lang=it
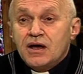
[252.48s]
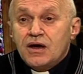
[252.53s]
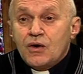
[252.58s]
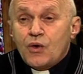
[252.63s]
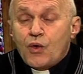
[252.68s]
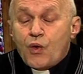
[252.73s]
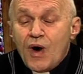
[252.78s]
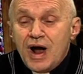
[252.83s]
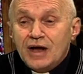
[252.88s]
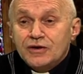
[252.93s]

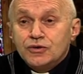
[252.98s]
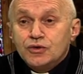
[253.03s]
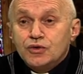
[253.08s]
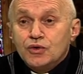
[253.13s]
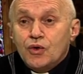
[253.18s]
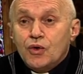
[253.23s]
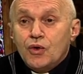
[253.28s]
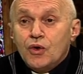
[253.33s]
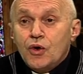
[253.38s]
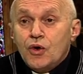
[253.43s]

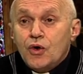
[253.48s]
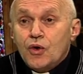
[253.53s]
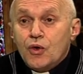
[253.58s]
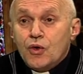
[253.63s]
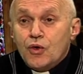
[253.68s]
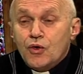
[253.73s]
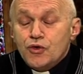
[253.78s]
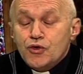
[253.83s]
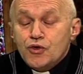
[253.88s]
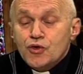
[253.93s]
quando
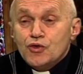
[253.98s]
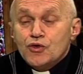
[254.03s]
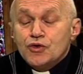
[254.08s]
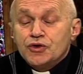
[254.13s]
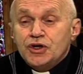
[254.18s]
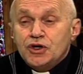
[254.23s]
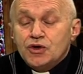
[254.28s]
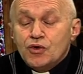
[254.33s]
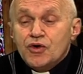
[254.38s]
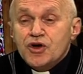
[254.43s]
ognuno
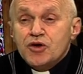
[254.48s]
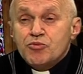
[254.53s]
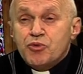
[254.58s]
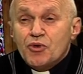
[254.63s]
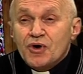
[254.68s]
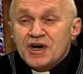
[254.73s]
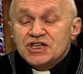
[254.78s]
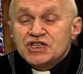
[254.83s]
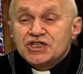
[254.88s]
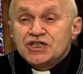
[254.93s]
di noi
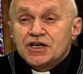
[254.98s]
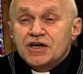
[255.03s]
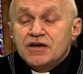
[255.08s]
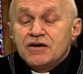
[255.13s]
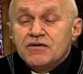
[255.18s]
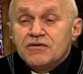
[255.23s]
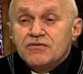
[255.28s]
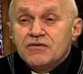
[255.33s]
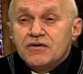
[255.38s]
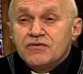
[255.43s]
può essere
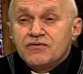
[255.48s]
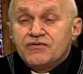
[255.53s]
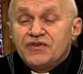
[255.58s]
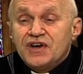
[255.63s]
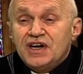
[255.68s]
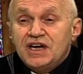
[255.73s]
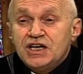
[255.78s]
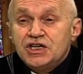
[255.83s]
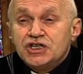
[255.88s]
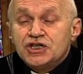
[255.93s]

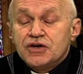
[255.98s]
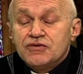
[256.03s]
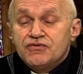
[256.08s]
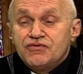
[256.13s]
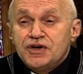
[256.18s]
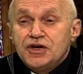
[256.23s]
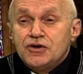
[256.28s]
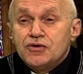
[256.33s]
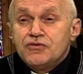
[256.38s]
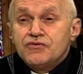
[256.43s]
felice
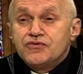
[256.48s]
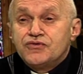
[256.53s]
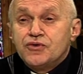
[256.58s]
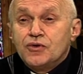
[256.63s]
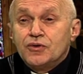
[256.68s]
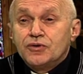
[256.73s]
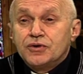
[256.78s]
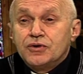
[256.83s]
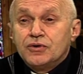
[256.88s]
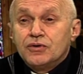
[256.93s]
fino in
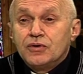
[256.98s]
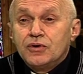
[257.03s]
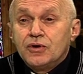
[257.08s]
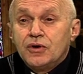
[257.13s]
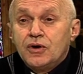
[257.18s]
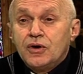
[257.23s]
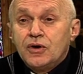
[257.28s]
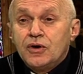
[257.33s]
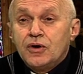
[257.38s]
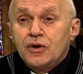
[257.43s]
fondo,
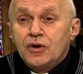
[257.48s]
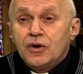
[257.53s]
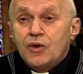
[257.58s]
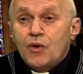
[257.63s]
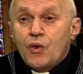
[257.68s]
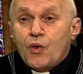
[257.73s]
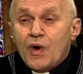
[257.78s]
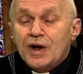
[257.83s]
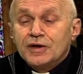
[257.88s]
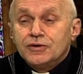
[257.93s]

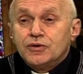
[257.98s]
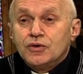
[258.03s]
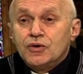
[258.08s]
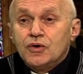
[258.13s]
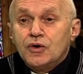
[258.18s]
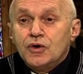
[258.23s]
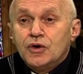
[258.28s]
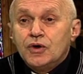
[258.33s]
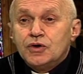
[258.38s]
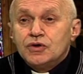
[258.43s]

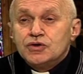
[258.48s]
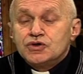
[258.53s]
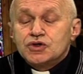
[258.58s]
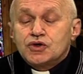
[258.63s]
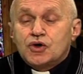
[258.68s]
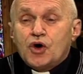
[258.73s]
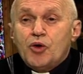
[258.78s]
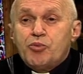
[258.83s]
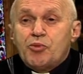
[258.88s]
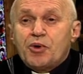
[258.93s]
quando
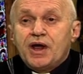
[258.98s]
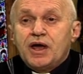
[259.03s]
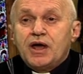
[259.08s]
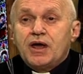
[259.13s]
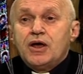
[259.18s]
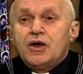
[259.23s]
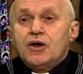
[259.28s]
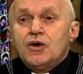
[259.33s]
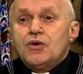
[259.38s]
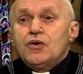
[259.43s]

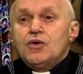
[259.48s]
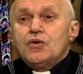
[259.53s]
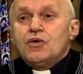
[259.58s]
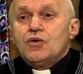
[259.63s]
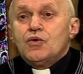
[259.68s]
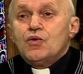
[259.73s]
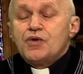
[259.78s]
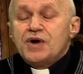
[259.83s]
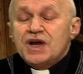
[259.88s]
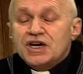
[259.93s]
scopre
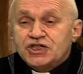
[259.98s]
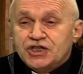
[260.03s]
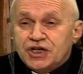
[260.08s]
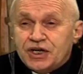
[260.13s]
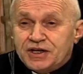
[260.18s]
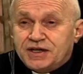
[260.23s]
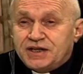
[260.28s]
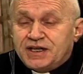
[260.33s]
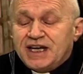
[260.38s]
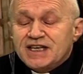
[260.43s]
una
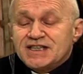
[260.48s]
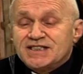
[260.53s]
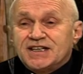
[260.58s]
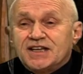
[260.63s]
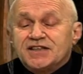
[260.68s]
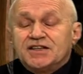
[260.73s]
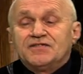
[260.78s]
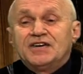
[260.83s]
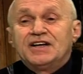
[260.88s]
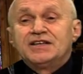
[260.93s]
certezza
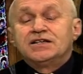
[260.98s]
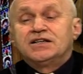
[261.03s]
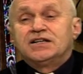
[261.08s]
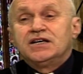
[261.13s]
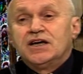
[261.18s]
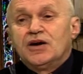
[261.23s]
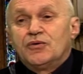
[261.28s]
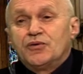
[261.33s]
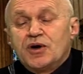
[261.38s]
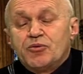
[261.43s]

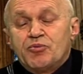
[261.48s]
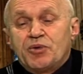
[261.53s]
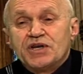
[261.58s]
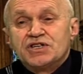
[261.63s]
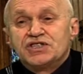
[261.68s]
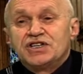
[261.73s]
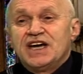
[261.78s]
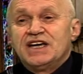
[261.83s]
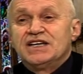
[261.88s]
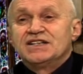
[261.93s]
davanti a una
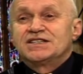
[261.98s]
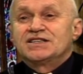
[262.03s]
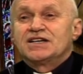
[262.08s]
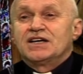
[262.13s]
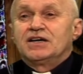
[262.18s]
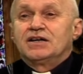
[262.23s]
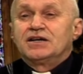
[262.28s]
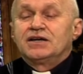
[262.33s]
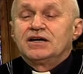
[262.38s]
presenza,